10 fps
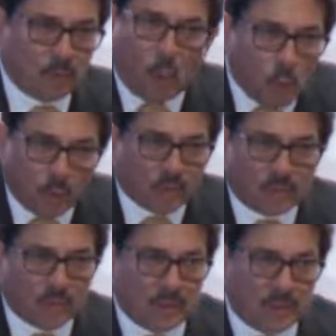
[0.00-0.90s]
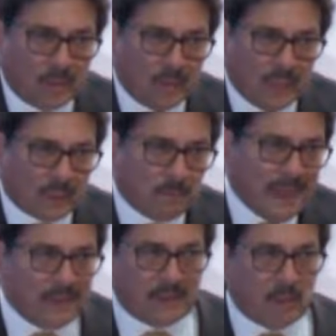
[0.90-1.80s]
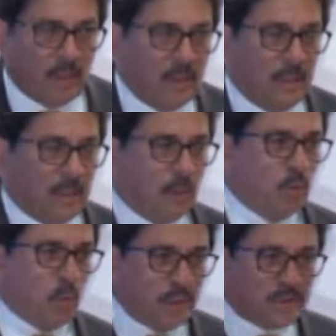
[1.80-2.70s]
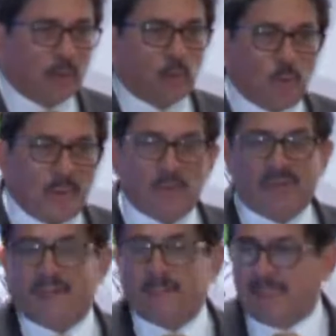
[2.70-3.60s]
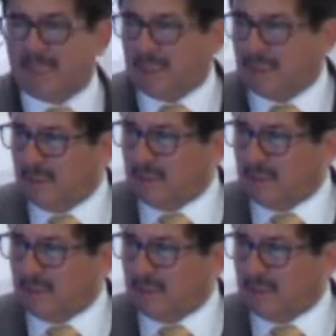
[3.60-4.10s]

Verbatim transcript: Todos, las 20 eh, reuniones que tuve en una semana,